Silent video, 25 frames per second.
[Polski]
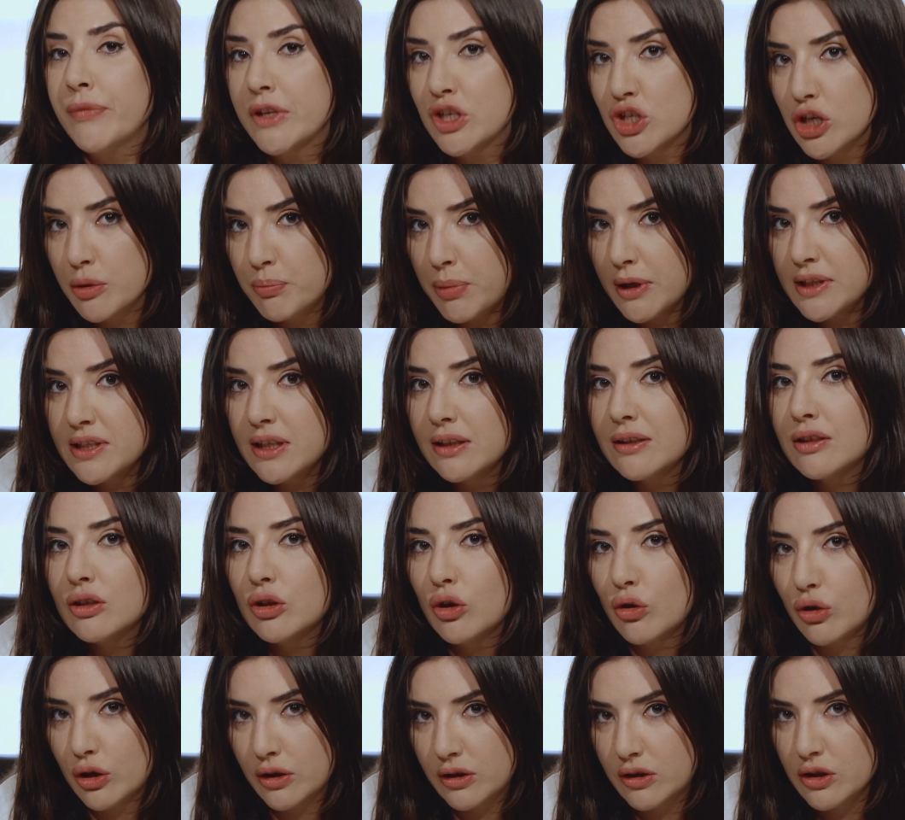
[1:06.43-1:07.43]
Czyli pacjent
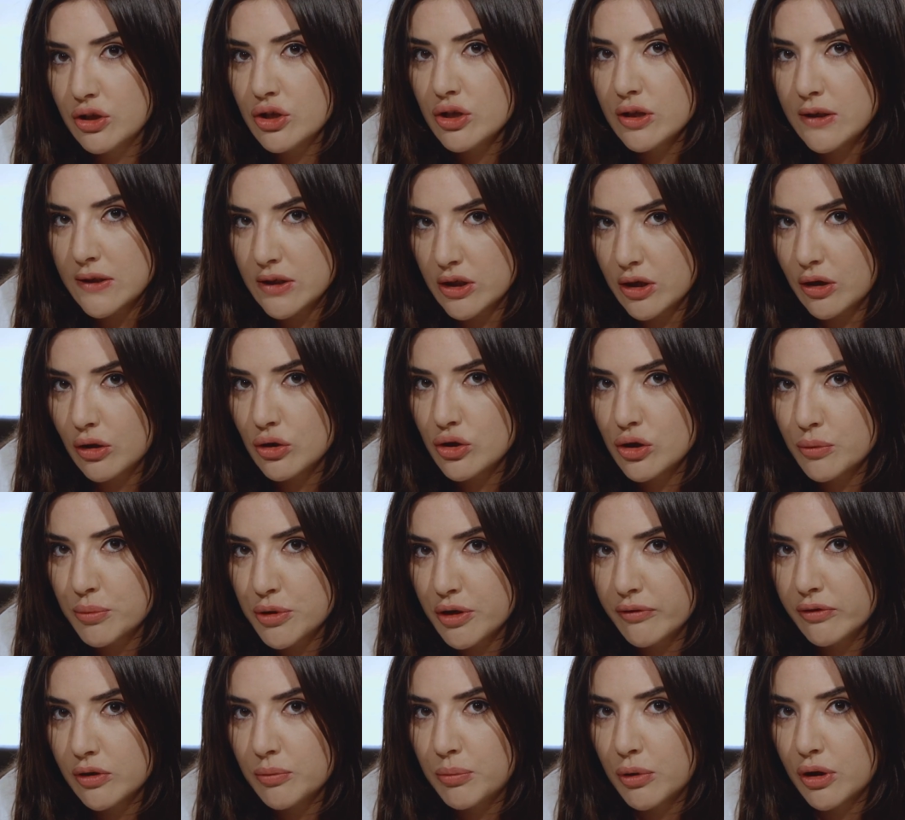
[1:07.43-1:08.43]
teoretycznie, jeżeli chodzi o
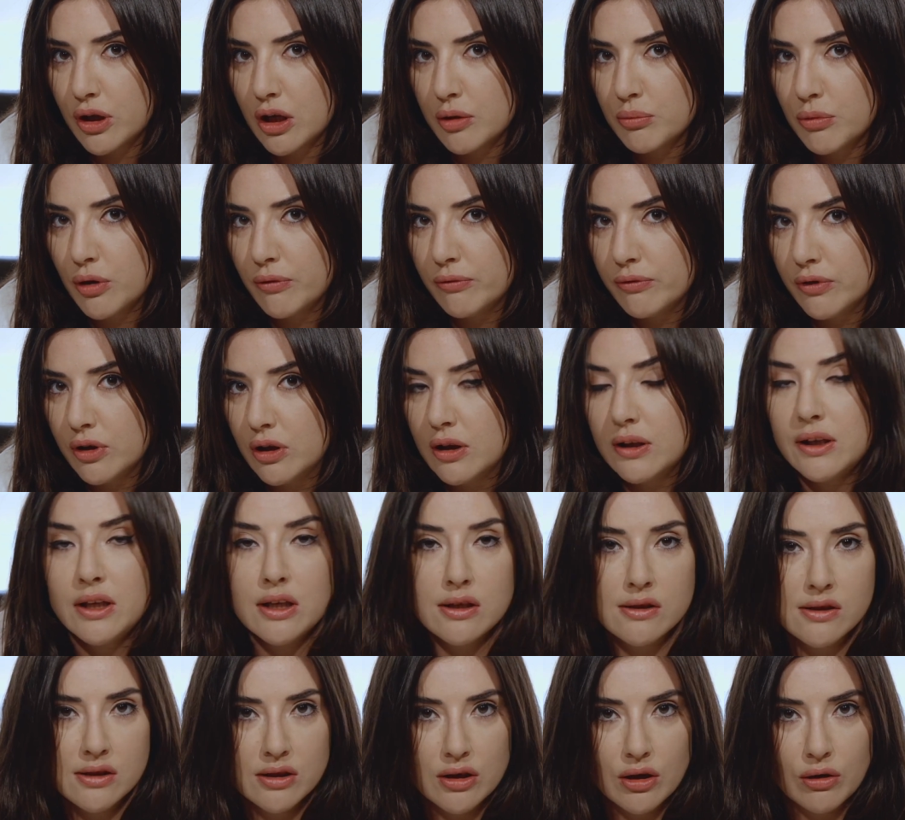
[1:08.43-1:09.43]
przewód pokarmowy,
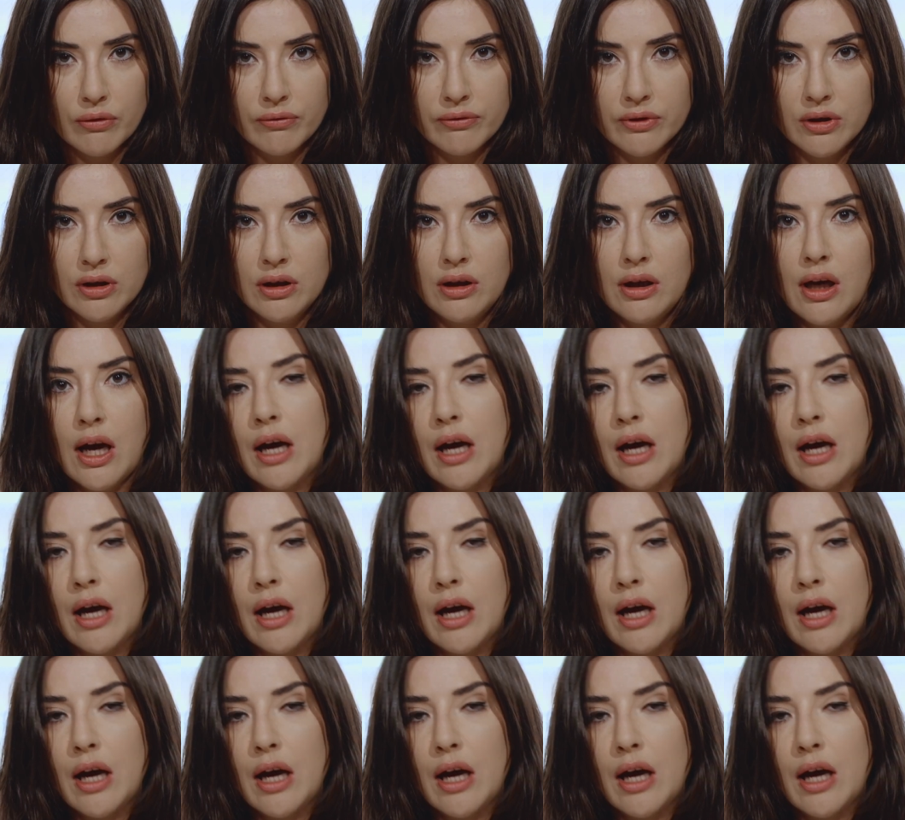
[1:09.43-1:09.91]
jest zdrowy,